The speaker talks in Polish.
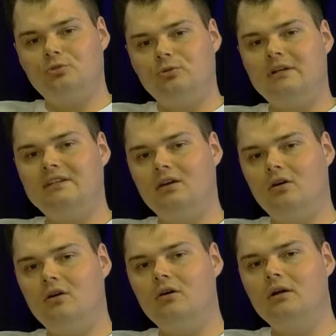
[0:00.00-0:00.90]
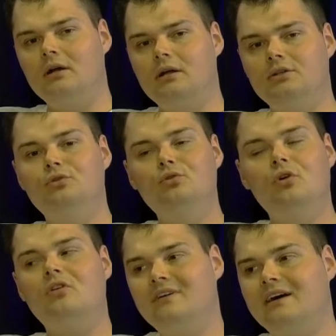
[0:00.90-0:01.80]
takiego
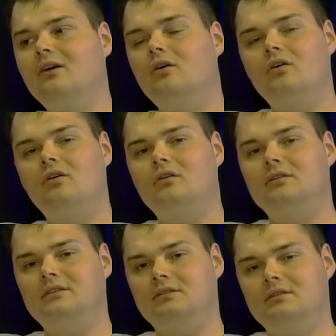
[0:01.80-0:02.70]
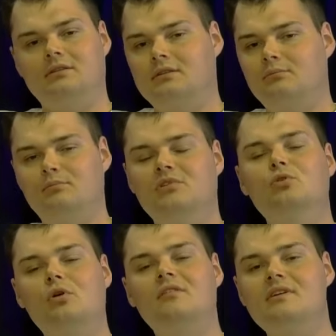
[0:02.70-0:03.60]
duchowego, mm, mm,
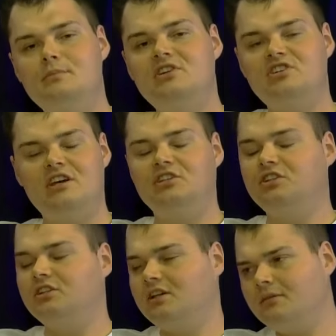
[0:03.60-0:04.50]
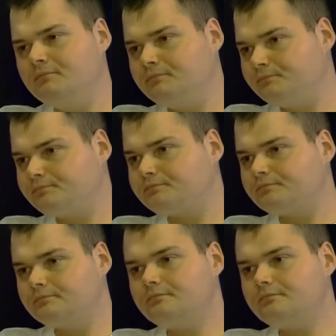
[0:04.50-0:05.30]
duchowej pieczęci, nie? Jasne.